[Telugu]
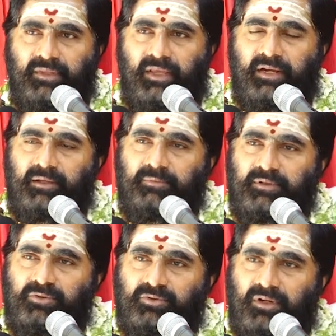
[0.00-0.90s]
ఎక్కడ
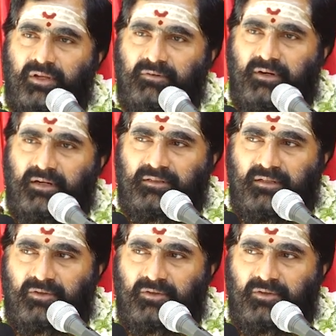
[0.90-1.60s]
పఠిస్తున్నారు వాళ్ళంతా